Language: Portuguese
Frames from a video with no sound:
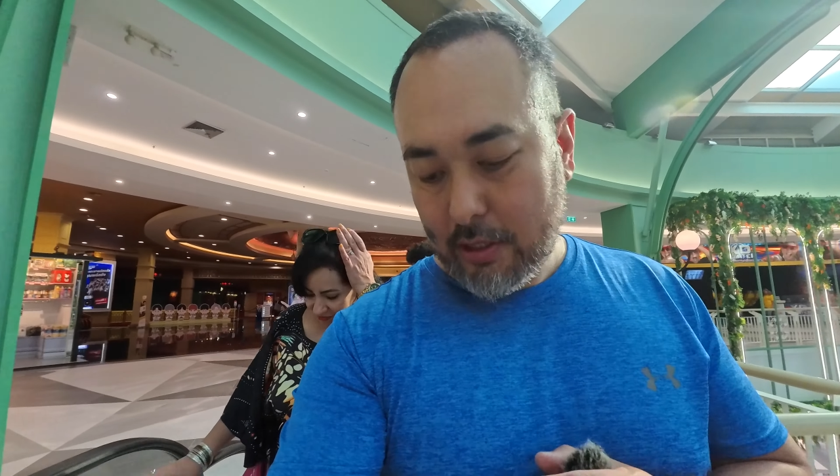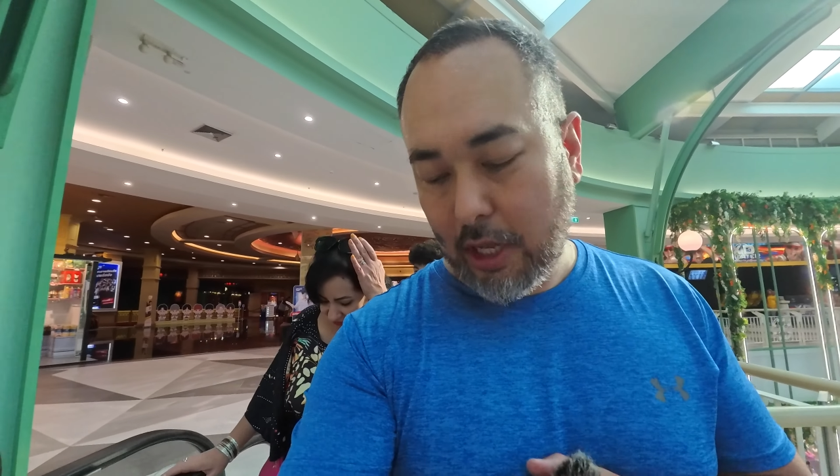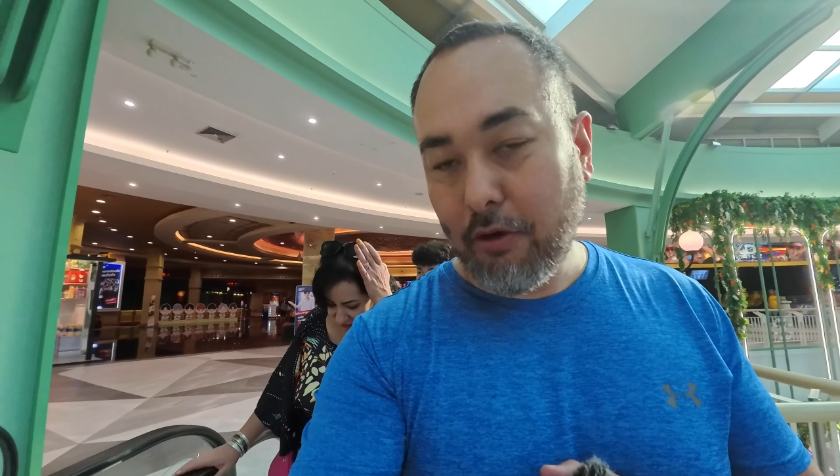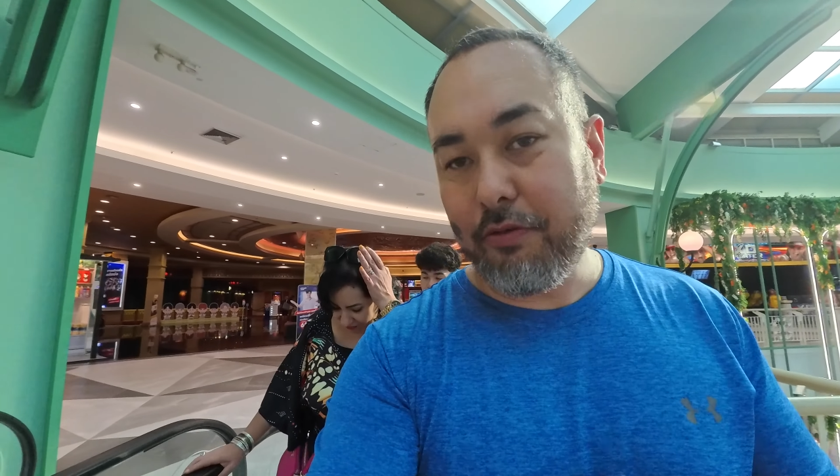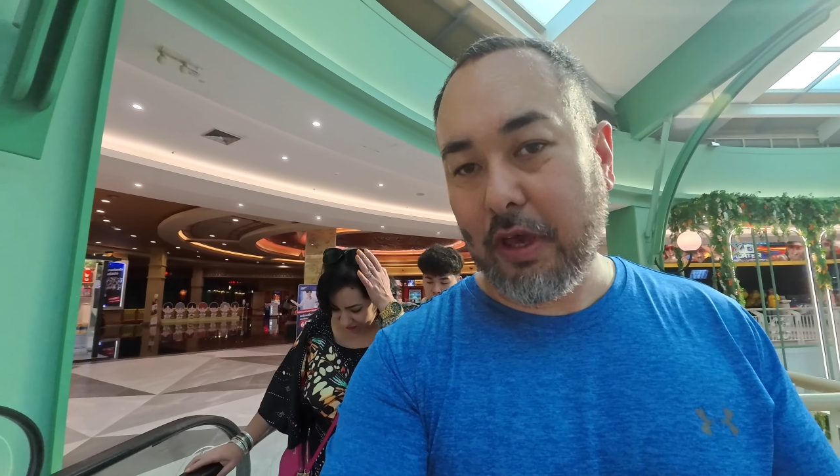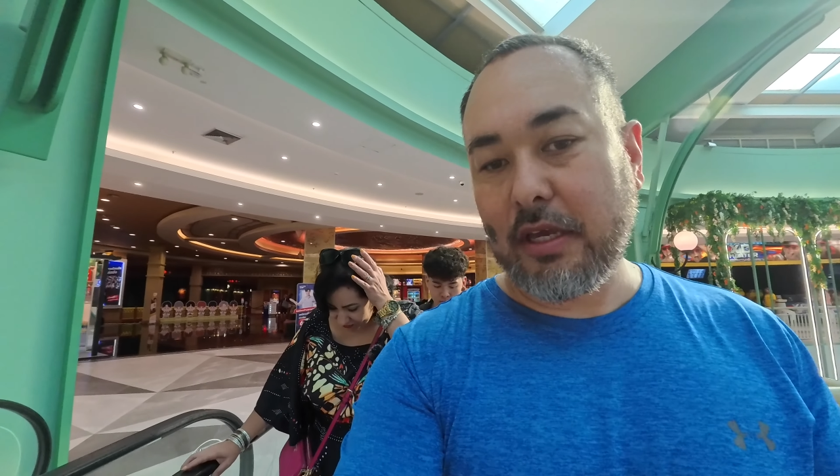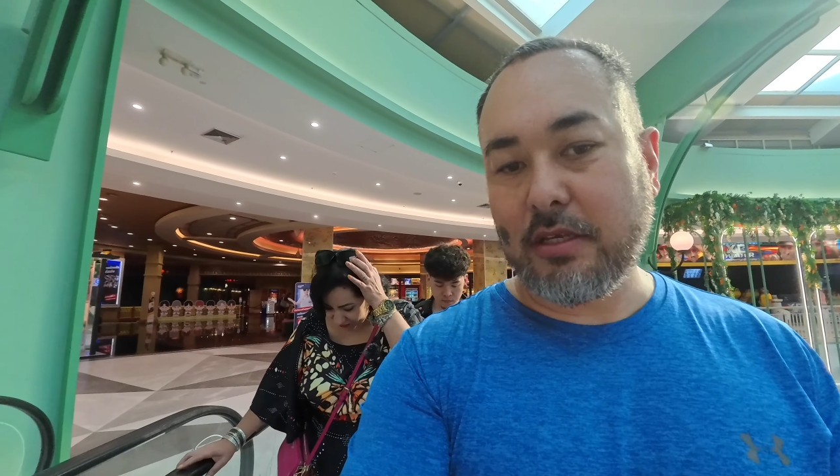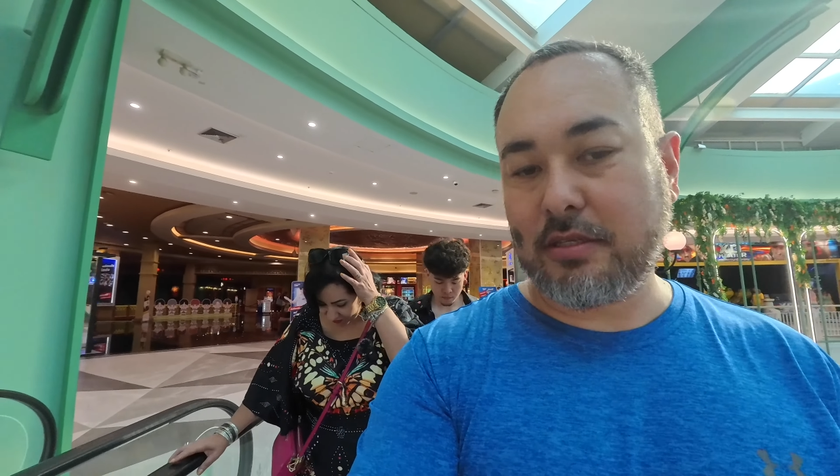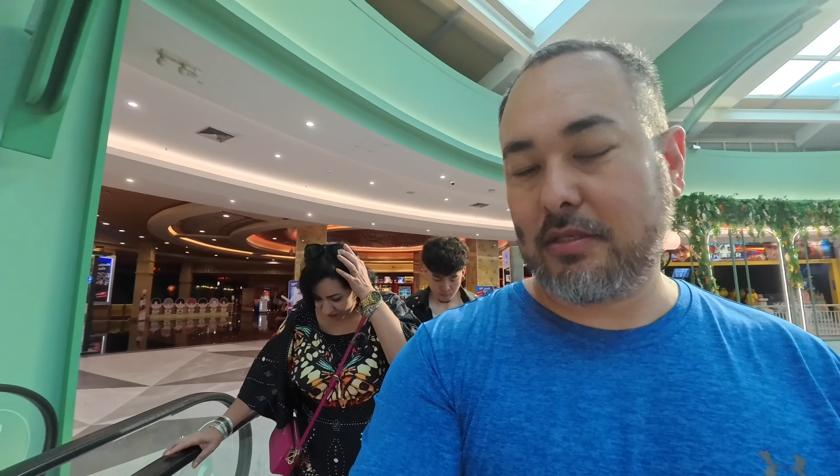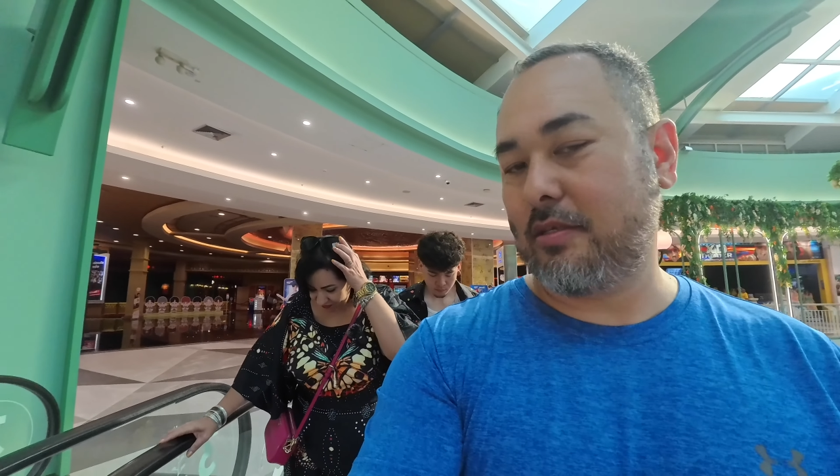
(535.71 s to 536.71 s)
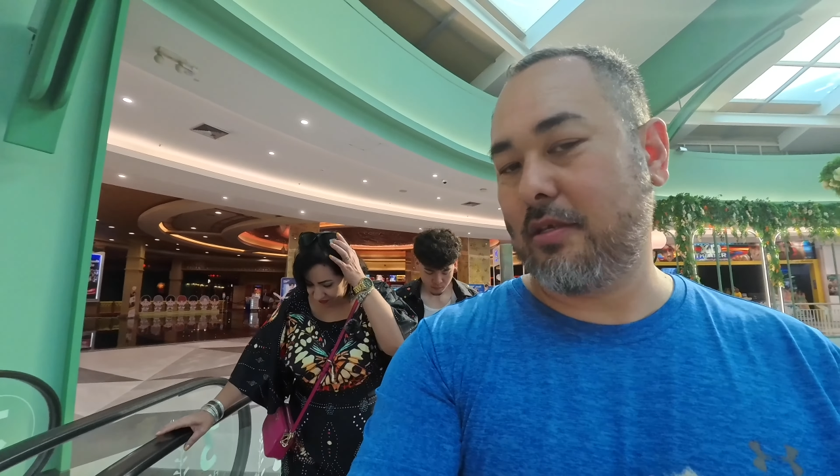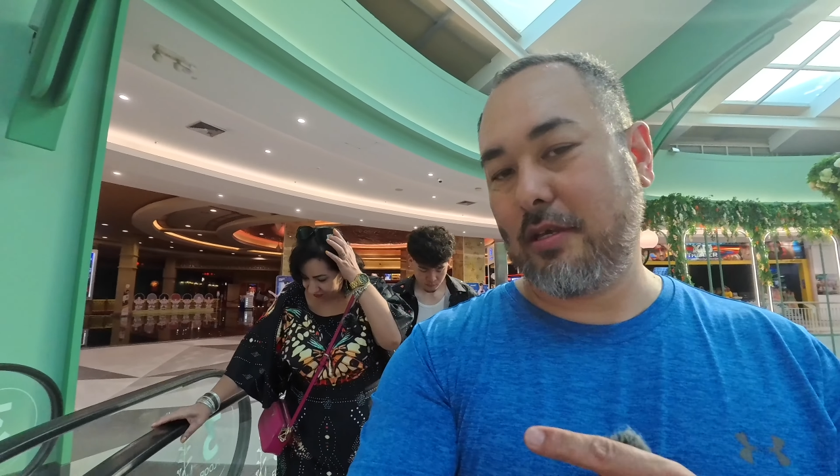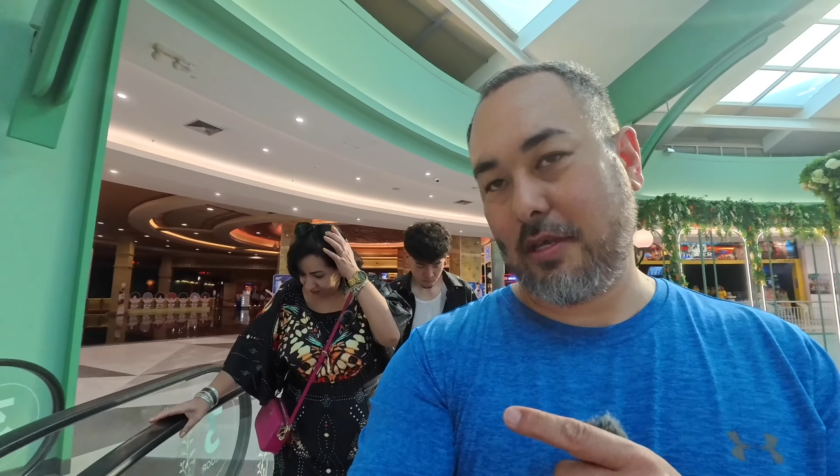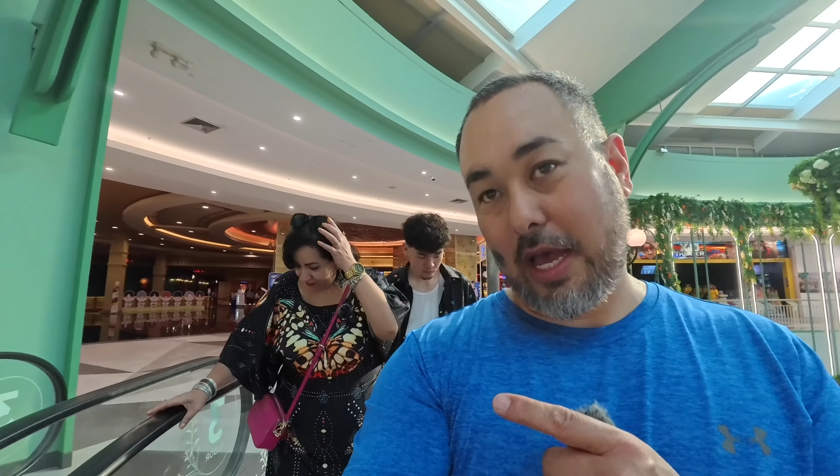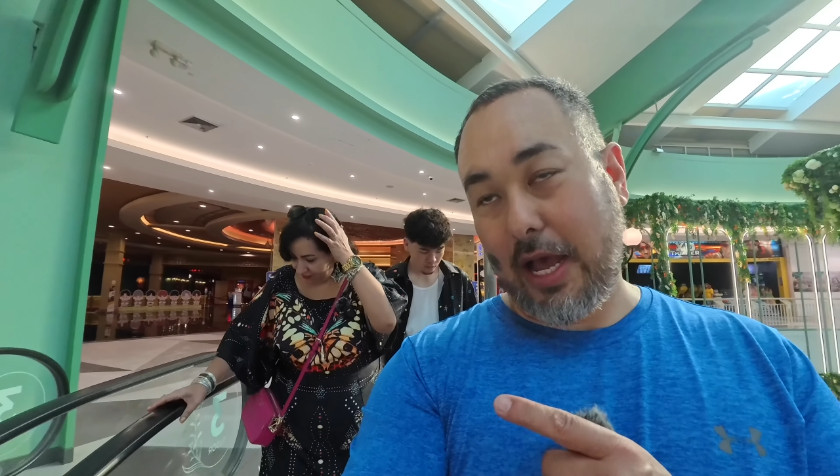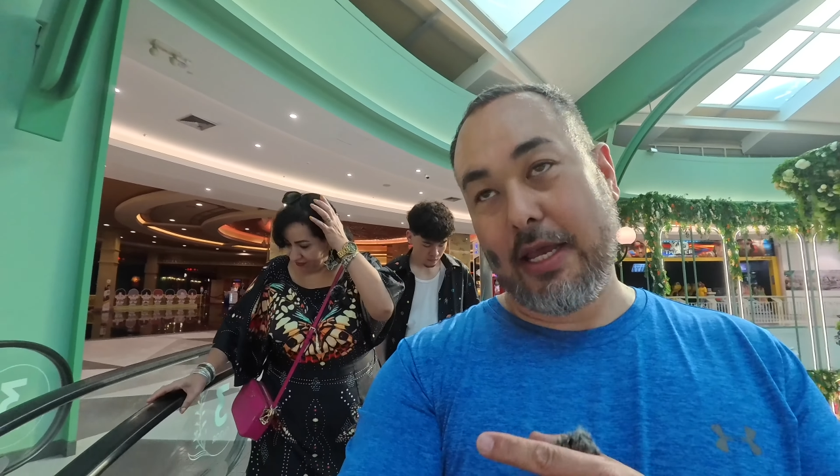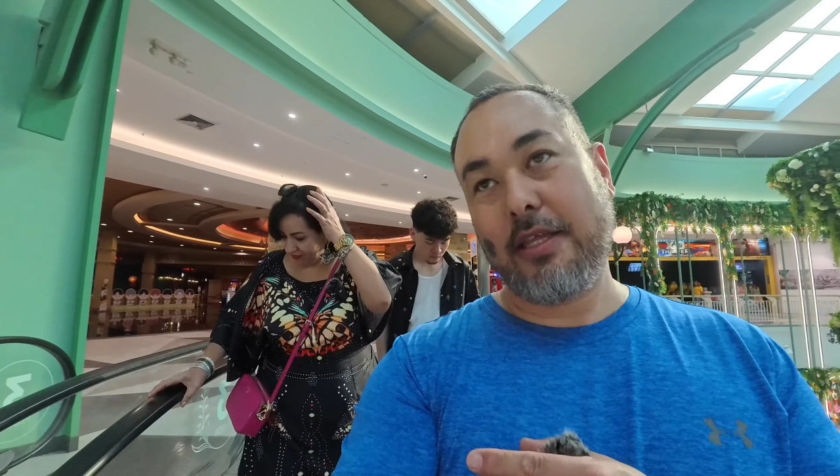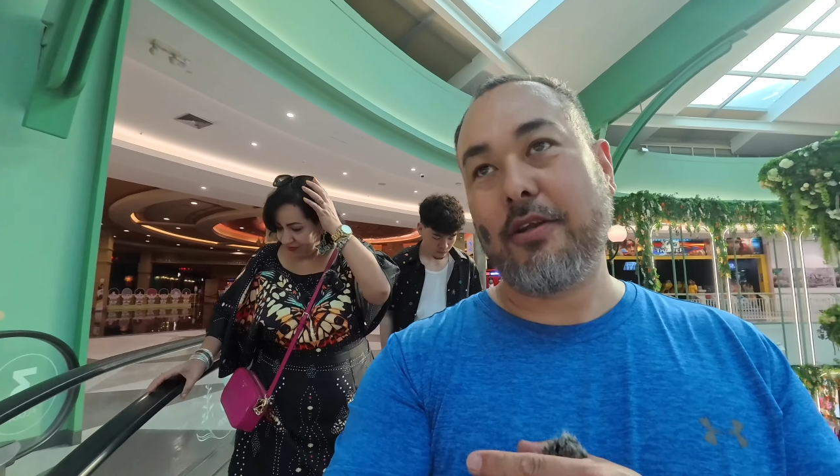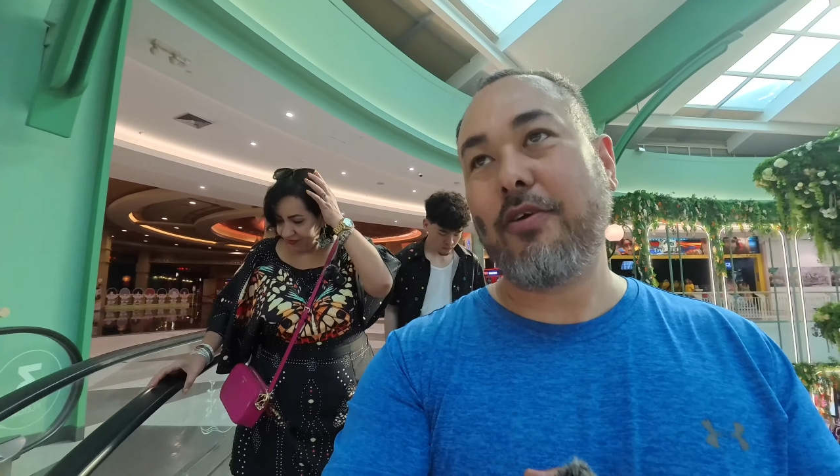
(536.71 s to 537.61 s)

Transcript: talvez ainda